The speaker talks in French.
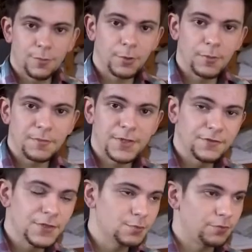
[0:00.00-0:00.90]
vais prendre ma petite
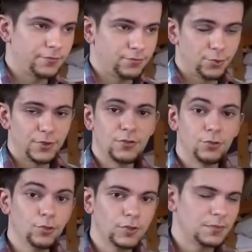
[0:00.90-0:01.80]
fiche pour vous donner le
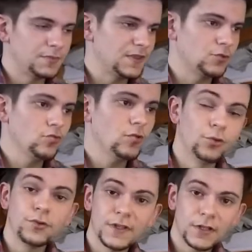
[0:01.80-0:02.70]
nom de la mise à jour.
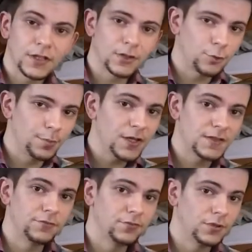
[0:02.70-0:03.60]
Notez-la quelque part
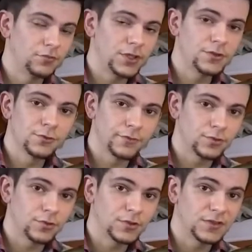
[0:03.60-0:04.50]
si vous la voyez sur
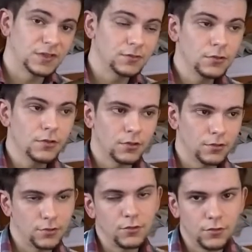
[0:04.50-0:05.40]
votre ordinateur.
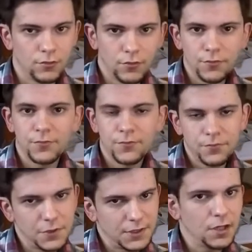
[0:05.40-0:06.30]
Euh,
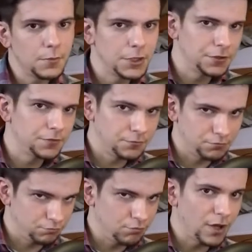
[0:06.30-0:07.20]
faites-la, mais
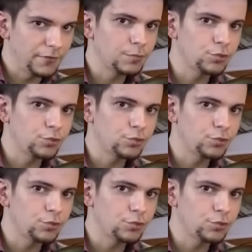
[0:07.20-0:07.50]
euh, avec